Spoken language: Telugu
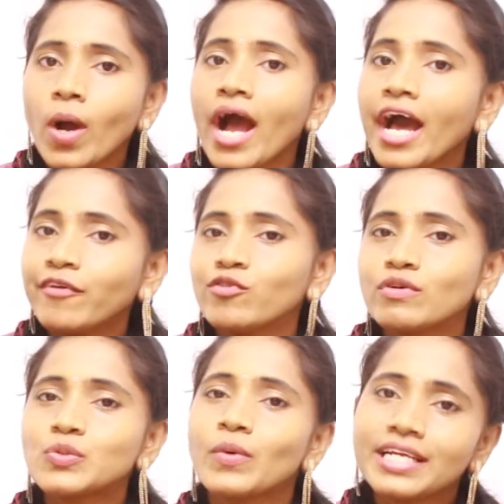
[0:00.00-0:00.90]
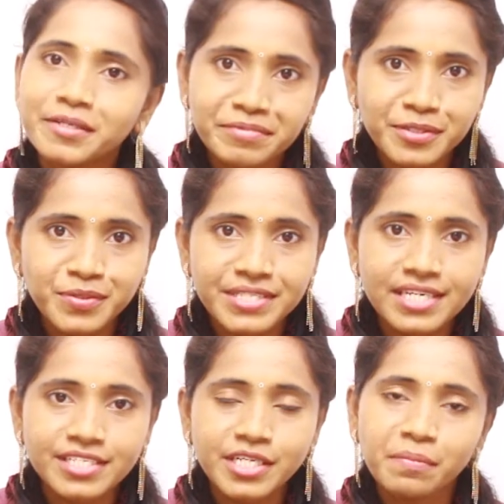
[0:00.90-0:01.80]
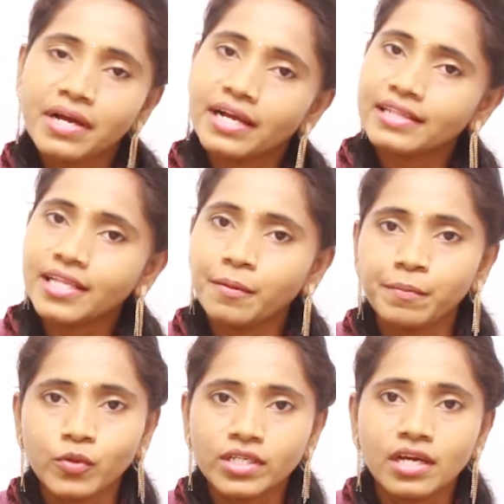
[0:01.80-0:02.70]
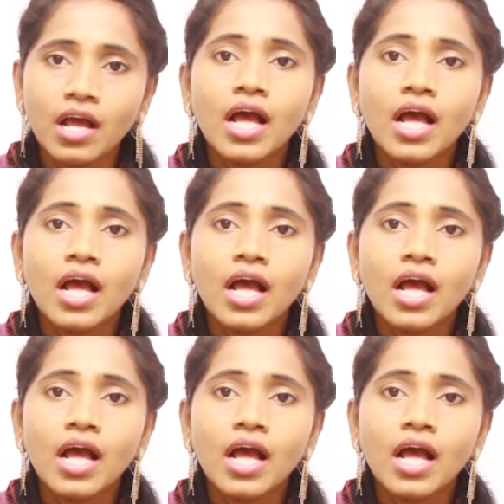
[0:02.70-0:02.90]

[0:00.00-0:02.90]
హాయ్ వ్యూస్ వెల్కమ్ టు సీతా శర్మ హెల్త్ అండ్ బ్యూటీ